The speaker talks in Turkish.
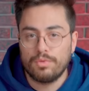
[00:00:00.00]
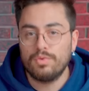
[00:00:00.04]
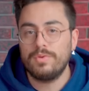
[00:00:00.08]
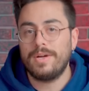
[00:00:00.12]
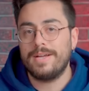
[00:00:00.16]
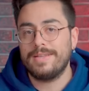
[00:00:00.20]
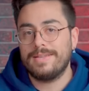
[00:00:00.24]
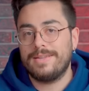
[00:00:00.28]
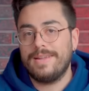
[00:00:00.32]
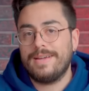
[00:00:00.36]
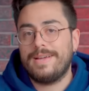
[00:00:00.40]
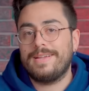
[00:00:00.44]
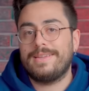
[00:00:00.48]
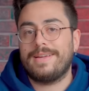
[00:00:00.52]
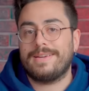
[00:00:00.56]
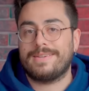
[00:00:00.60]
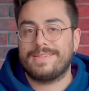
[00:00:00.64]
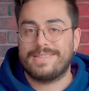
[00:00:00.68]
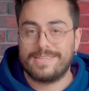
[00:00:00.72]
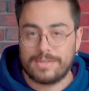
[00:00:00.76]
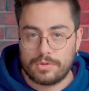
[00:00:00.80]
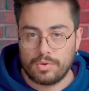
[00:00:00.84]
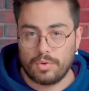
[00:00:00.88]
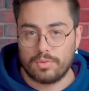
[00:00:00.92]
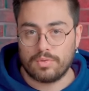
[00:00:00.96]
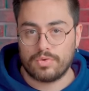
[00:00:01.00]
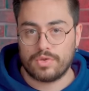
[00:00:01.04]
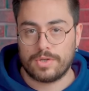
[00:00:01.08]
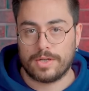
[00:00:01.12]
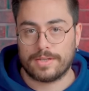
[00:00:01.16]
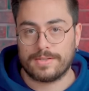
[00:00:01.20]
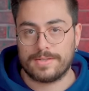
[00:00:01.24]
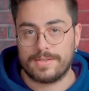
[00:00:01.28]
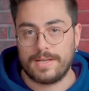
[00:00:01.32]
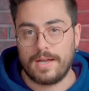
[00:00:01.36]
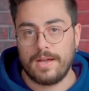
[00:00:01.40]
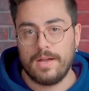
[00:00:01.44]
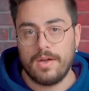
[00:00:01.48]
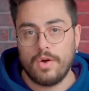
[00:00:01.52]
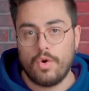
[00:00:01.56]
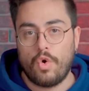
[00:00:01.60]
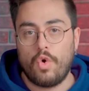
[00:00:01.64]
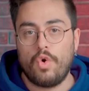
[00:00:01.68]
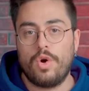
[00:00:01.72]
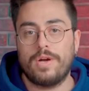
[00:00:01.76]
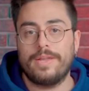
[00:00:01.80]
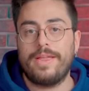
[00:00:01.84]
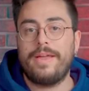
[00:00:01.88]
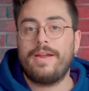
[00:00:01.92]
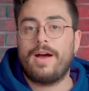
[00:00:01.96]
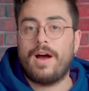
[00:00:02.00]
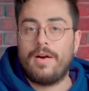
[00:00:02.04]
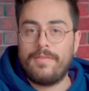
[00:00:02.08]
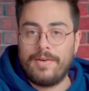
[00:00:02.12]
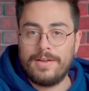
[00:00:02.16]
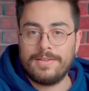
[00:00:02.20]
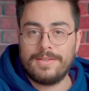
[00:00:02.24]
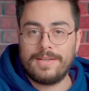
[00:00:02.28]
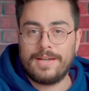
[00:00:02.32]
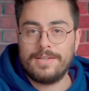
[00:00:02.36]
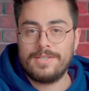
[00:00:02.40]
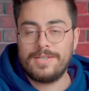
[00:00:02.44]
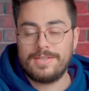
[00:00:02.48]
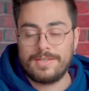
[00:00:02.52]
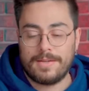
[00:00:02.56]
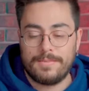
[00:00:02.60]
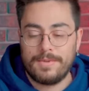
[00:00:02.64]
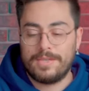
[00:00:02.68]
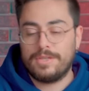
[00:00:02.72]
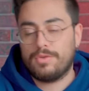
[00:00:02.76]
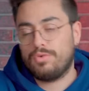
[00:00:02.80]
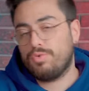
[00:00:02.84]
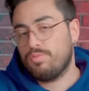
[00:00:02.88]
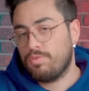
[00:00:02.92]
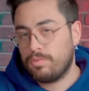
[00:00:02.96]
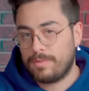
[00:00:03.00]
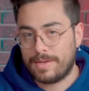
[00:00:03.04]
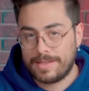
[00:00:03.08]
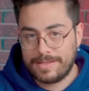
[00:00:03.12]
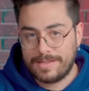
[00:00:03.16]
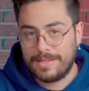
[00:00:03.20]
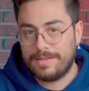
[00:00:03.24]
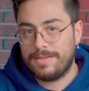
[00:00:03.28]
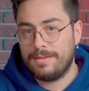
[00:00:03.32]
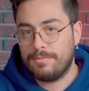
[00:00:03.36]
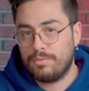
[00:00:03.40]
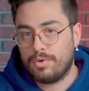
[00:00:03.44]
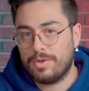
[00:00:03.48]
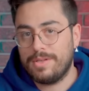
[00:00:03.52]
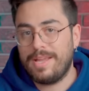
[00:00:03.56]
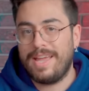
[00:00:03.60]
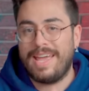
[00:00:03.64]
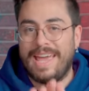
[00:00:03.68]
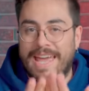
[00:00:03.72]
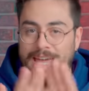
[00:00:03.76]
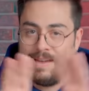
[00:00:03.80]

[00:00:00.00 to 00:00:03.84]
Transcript: Bunlar da ne kadar kısa olacaksa o kadar avantajlı tabii ki tüm bu bahsettiğim bu arada